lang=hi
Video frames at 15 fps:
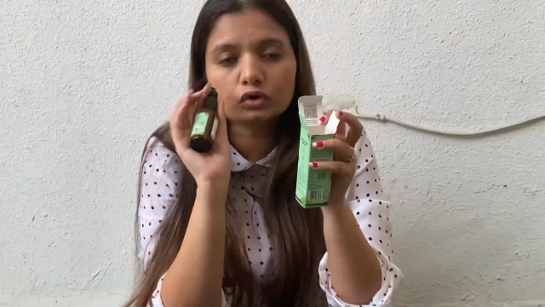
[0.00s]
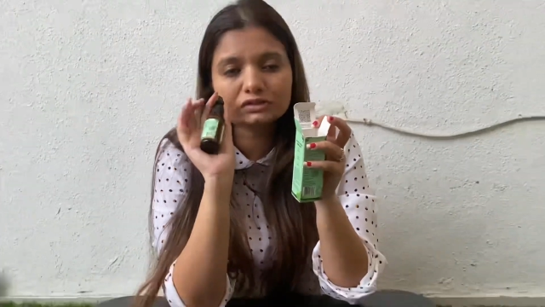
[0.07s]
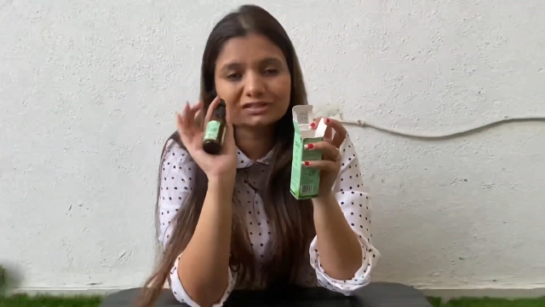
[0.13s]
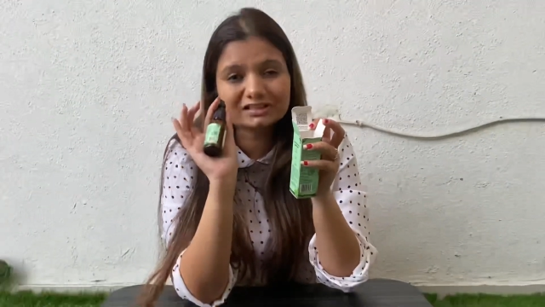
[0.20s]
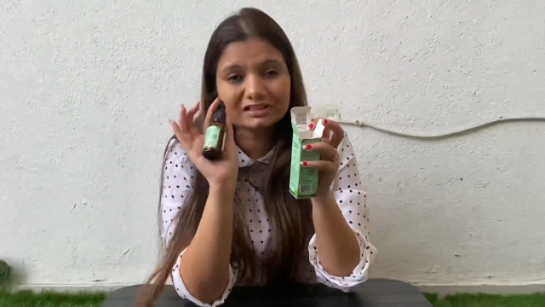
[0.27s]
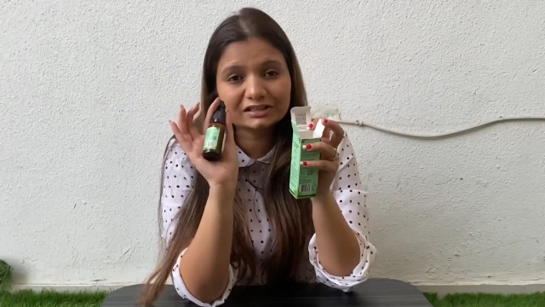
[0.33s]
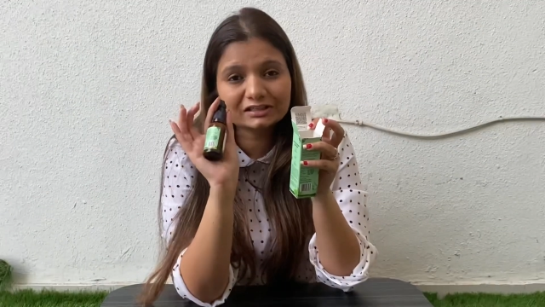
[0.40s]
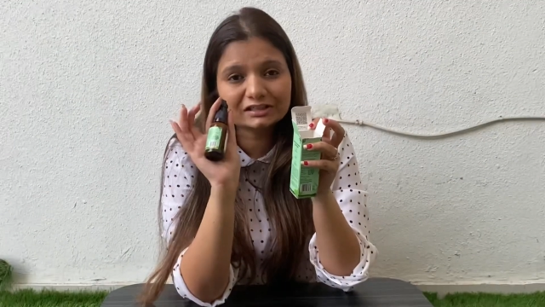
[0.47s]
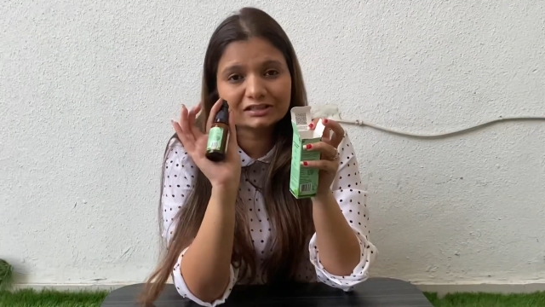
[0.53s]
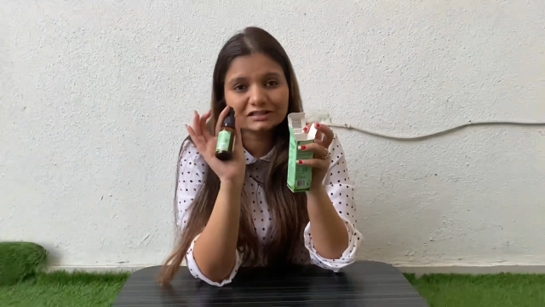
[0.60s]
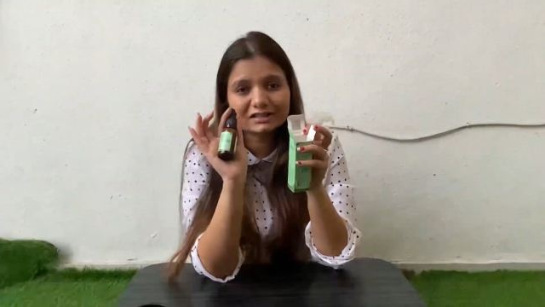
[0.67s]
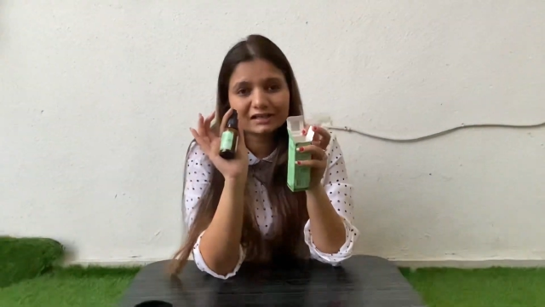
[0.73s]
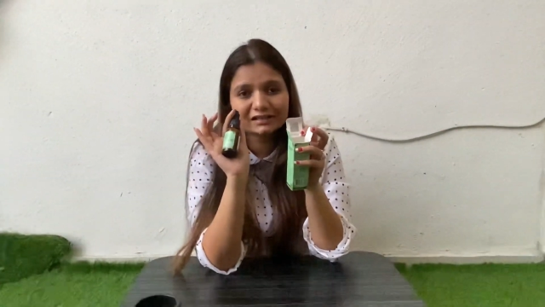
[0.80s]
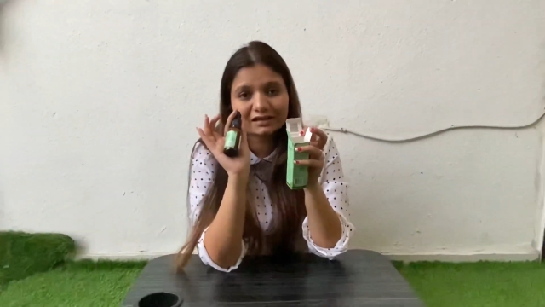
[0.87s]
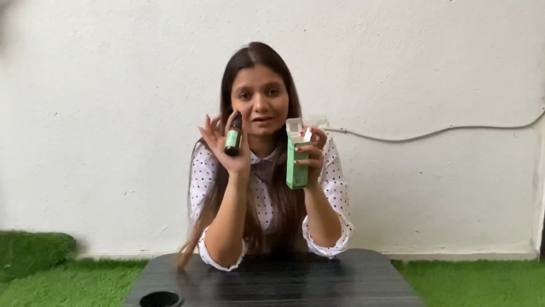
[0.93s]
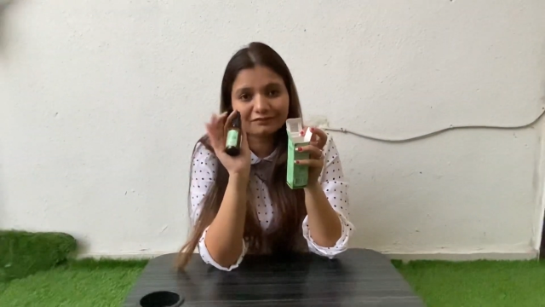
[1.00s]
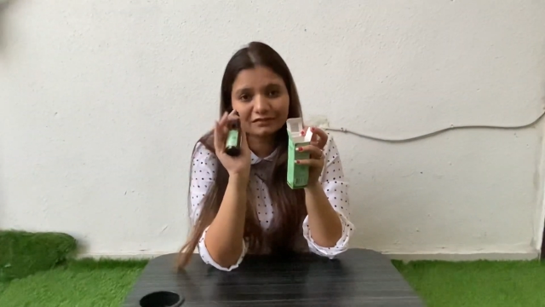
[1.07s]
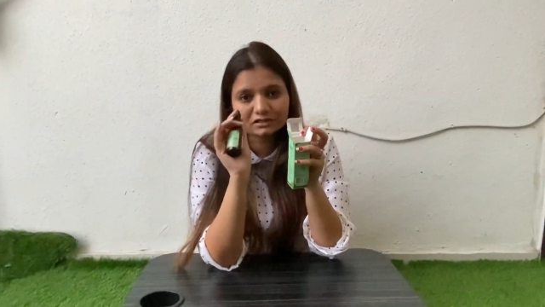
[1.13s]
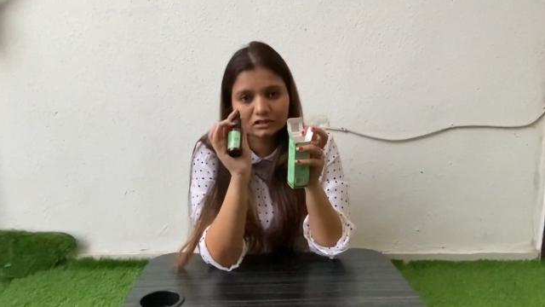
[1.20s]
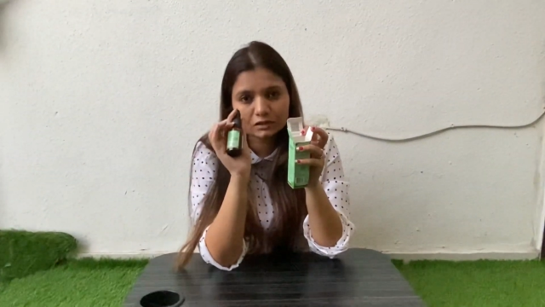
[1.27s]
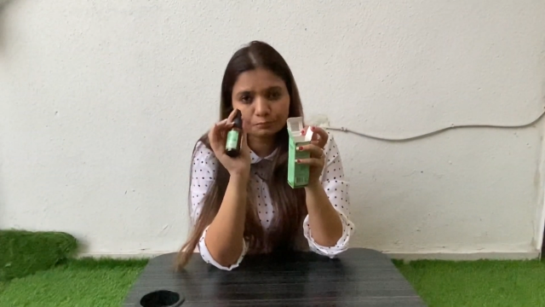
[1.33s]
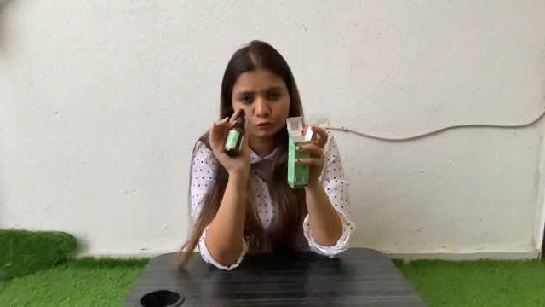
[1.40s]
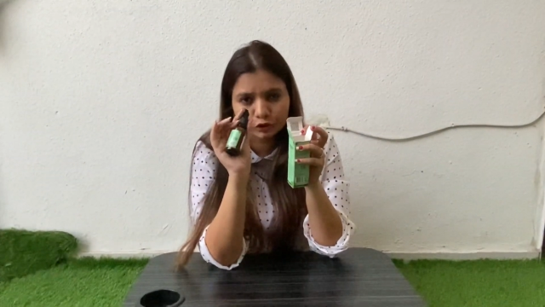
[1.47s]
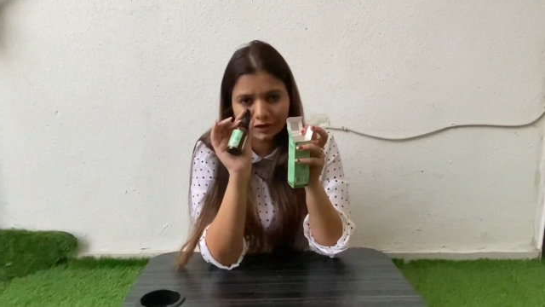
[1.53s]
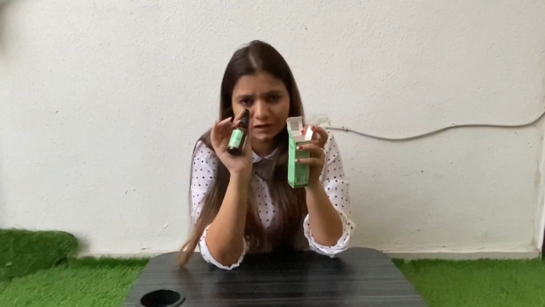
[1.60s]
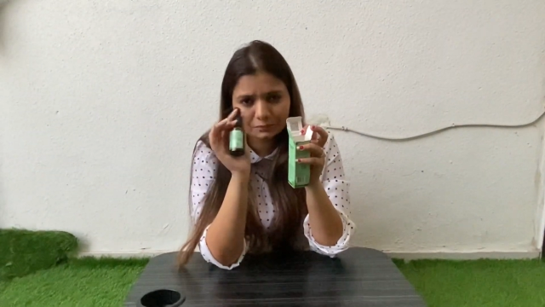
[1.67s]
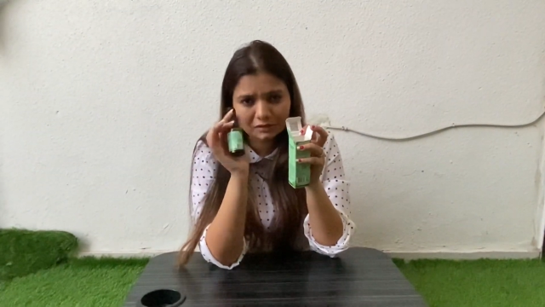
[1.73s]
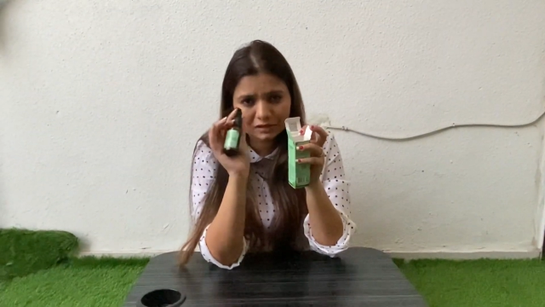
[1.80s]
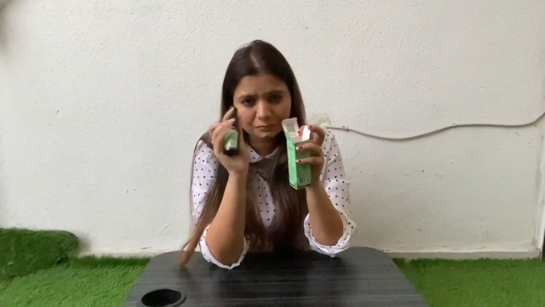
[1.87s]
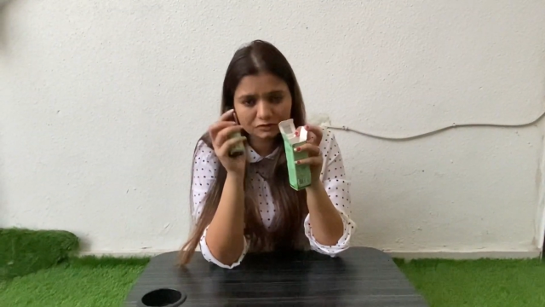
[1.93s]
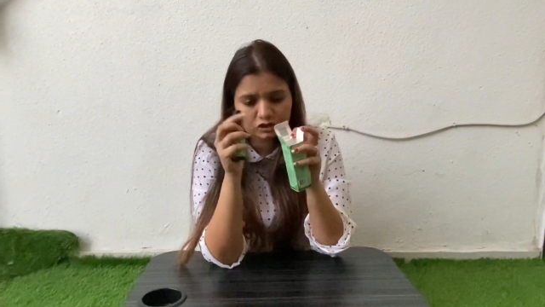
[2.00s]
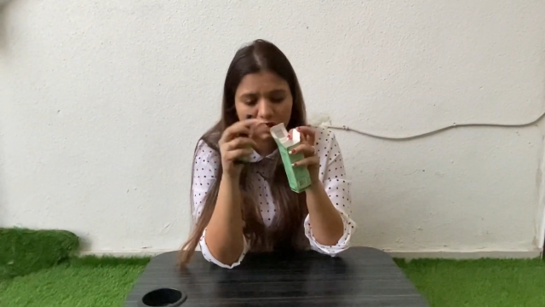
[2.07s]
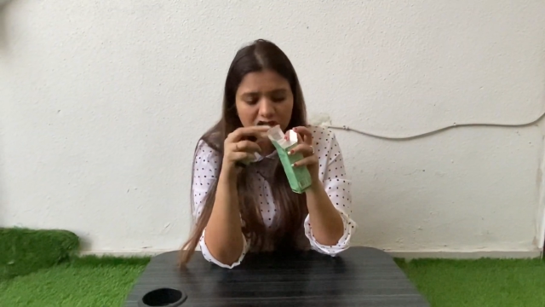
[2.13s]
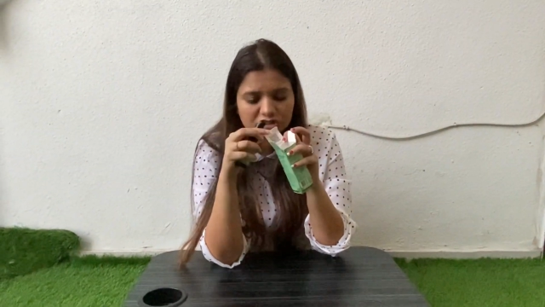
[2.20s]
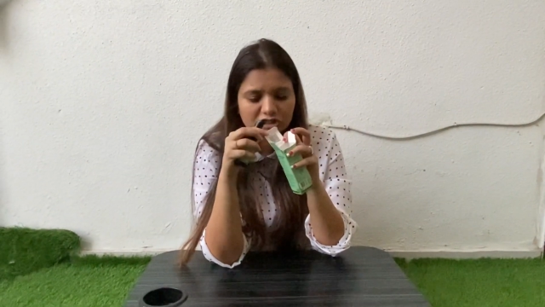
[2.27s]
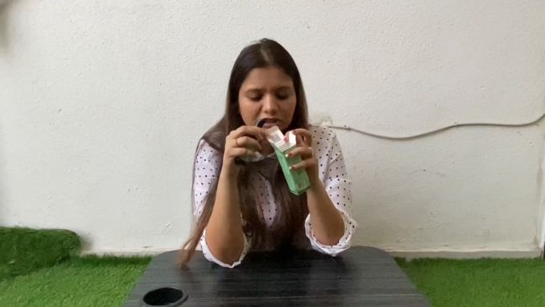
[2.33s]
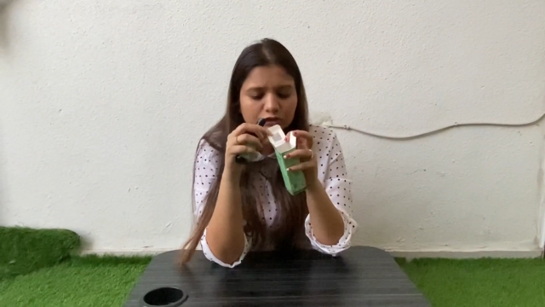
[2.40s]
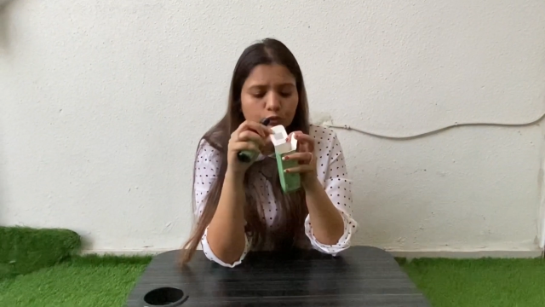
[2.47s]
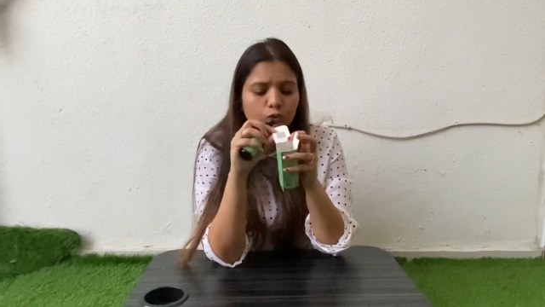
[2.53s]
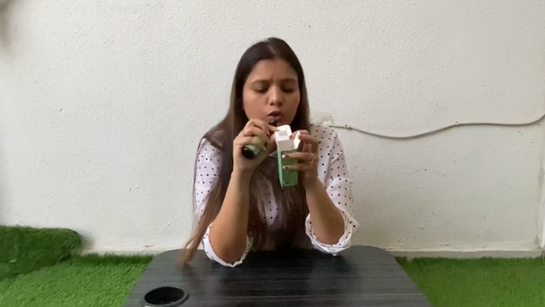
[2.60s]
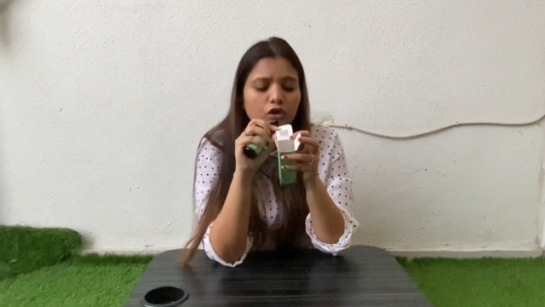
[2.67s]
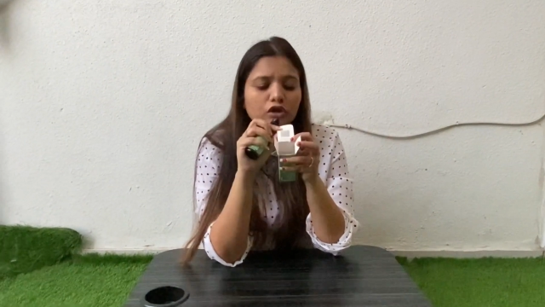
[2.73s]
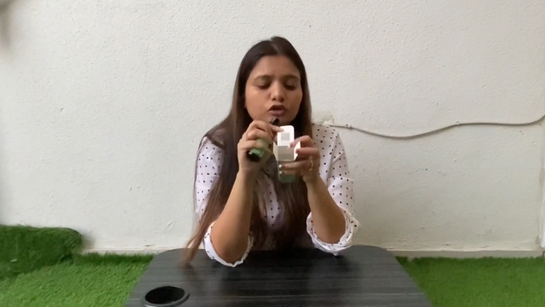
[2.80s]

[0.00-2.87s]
कौन से इंग्रेडिएंट्स हैं या फिर इसके प्रोडक्ट के बारे में जानना चाहते हो